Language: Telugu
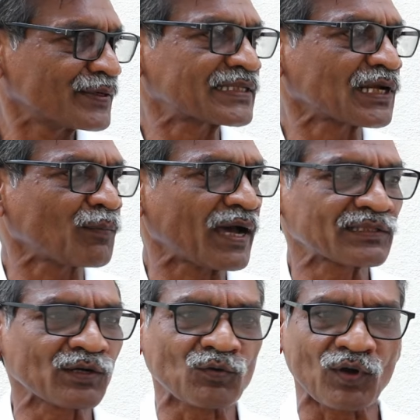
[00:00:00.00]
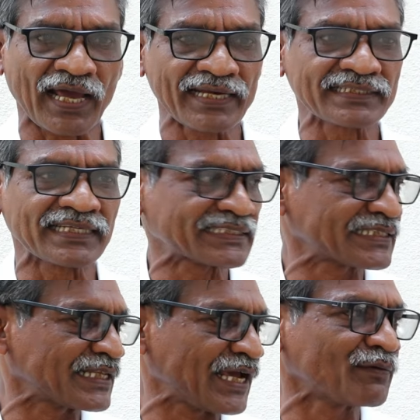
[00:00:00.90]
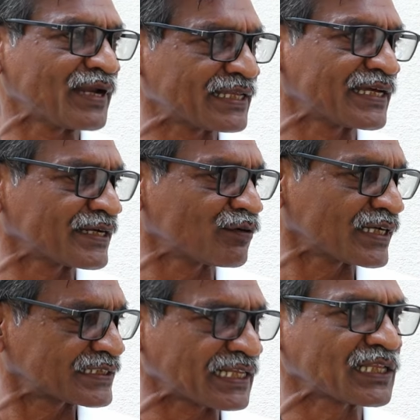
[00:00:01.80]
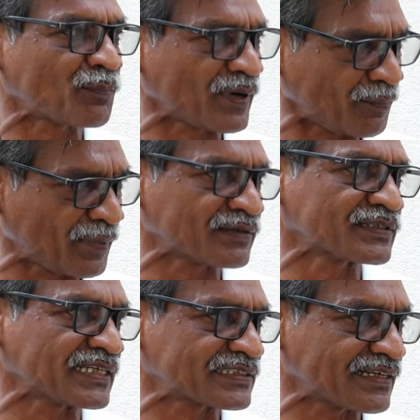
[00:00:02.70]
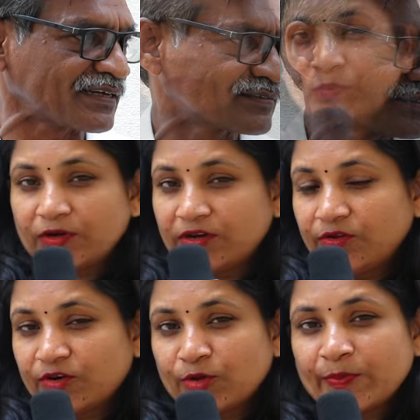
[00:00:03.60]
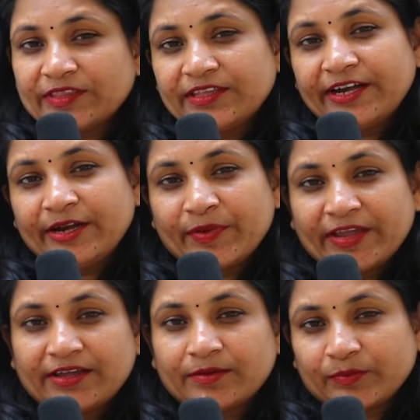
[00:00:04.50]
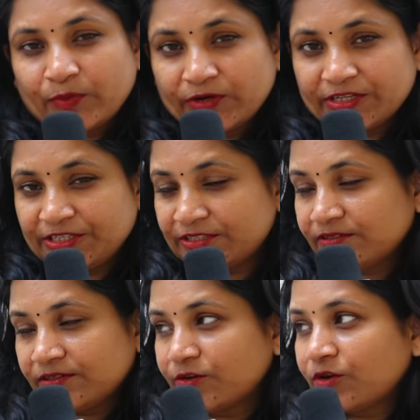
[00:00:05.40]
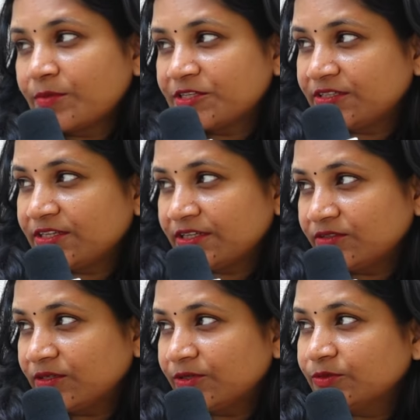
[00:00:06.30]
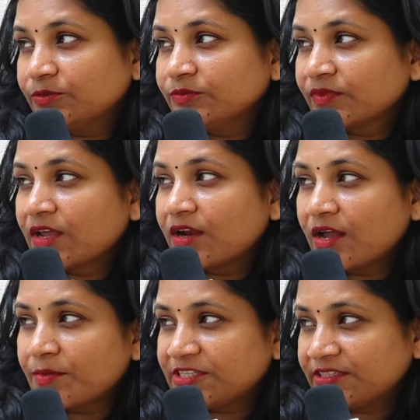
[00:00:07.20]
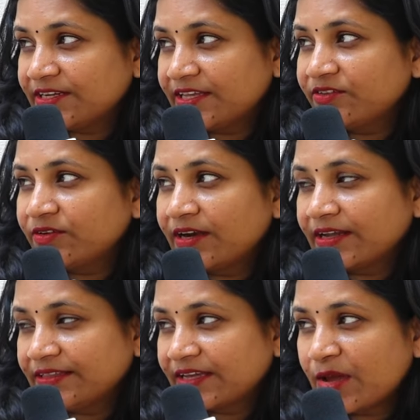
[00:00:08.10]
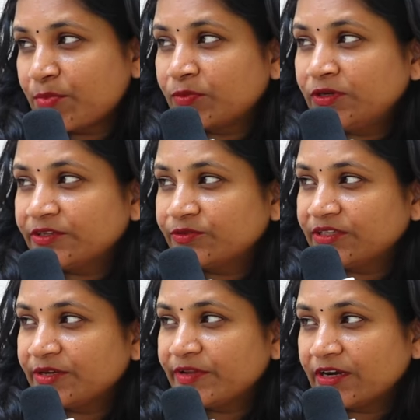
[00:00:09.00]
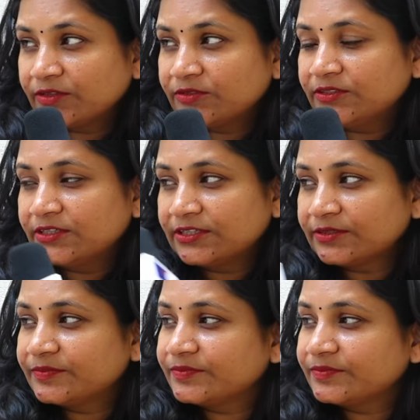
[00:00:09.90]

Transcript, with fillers: ఇతను మాత్రం కులానికి చేసింది ఏమి లేదని కూడా ఈ సందర్భంగా మనం చేస్తున్నాం పుంగనూరులో పెద్దిరెడ్డి పైన పోటీ చేస్తున్నారు రామచంద్ర యాదవ్ గారు రామచంద్ర యాదవ్ గారికి అంత క్యాపబిలిటీ ఉందని మీరు అనుకుంటున్నారు